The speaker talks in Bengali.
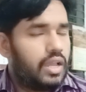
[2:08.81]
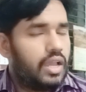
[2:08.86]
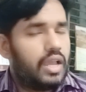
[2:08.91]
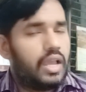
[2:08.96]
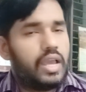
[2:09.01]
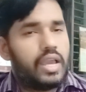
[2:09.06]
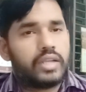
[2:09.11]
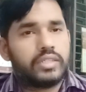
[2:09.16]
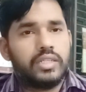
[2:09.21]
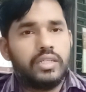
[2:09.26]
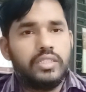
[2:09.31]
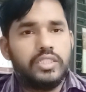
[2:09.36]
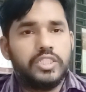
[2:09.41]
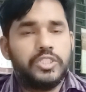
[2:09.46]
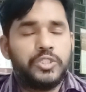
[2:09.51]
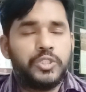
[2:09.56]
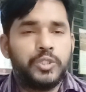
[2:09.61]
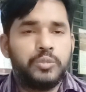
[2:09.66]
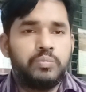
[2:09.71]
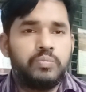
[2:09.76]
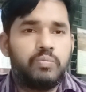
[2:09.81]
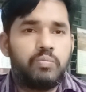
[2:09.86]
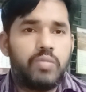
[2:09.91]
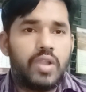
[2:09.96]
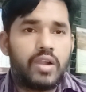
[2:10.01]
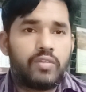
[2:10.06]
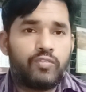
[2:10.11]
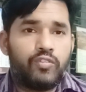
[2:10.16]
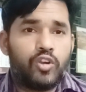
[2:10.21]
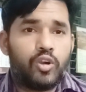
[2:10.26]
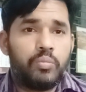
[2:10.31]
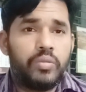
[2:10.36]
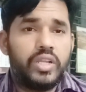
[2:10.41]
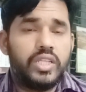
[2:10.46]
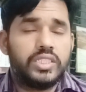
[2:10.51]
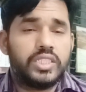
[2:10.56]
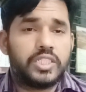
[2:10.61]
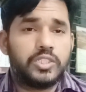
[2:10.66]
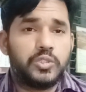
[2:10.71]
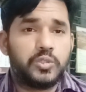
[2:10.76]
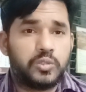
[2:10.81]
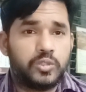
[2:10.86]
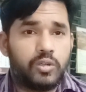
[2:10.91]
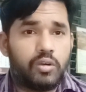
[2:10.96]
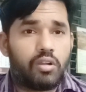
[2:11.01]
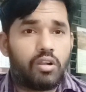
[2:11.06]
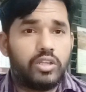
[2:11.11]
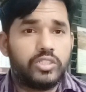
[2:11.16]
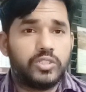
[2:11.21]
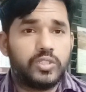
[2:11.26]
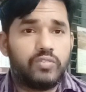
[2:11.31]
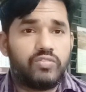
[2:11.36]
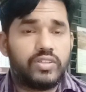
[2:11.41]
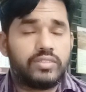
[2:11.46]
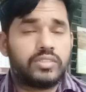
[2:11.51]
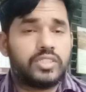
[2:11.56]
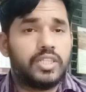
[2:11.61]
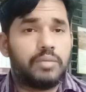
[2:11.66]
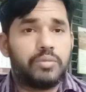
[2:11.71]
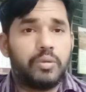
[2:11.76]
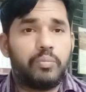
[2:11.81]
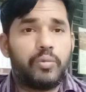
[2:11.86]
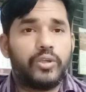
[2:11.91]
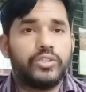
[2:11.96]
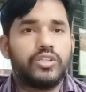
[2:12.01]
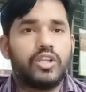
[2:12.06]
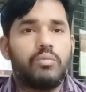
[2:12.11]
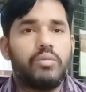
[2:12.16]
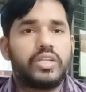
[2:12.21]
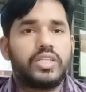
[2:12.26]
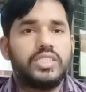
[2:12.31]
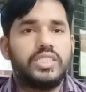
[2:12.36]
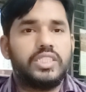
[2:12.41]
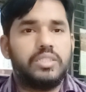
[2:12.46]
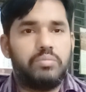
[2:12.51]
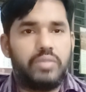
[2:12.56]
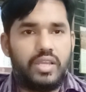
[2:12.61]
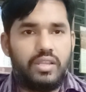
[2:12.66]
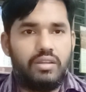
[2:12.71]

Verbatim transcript: একটা ইউটিউব প্ল্যাটফর্মে নিজেকে যুক্ত করার জন্য ফার্স্টে আপনার প্রয়োজন হবে একটা জিমেল